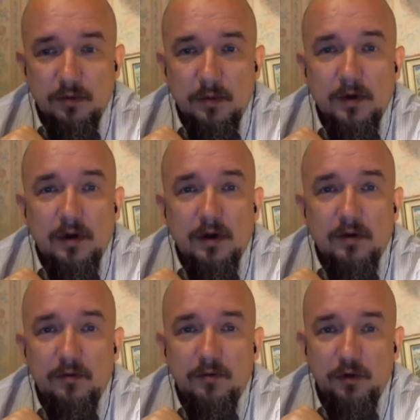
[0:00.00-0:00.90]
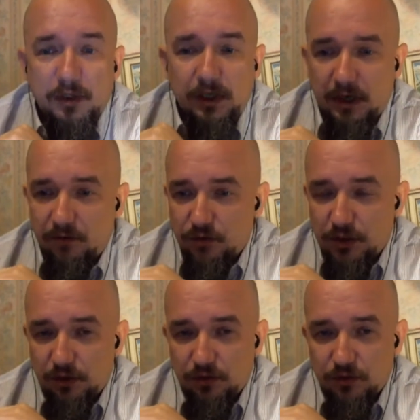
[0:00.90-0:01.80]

Э, вот я его уже тоже